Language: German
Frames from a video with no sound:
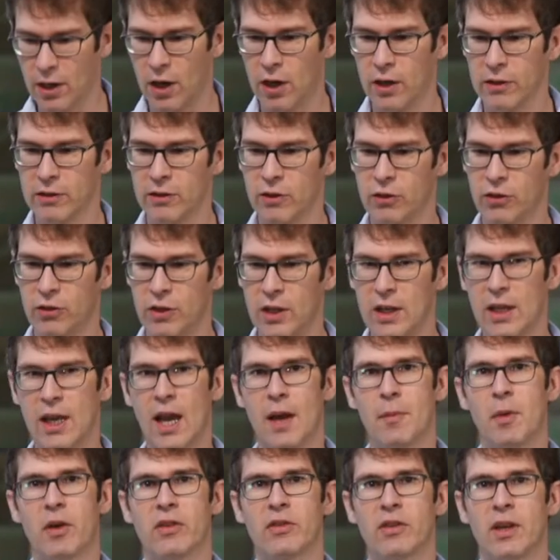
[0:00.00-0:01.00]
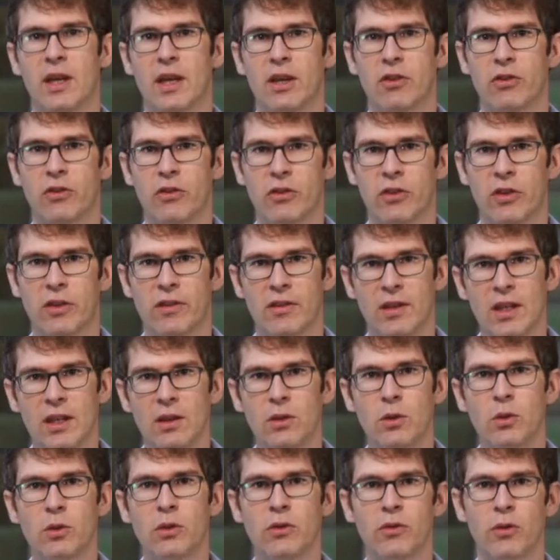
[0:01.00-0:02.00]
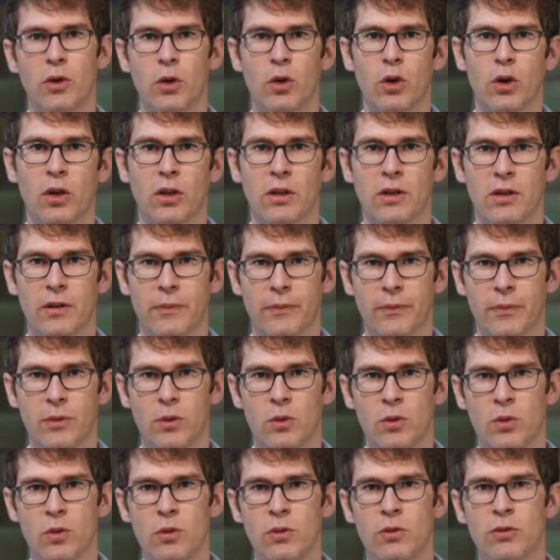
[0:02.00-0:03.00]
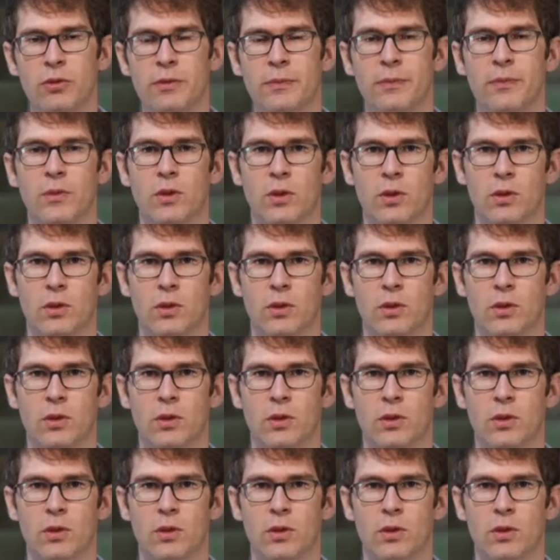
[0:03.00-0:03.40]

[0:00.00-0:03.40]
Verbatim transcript: Nase steigen als erstes Zitrusfrüchte auf.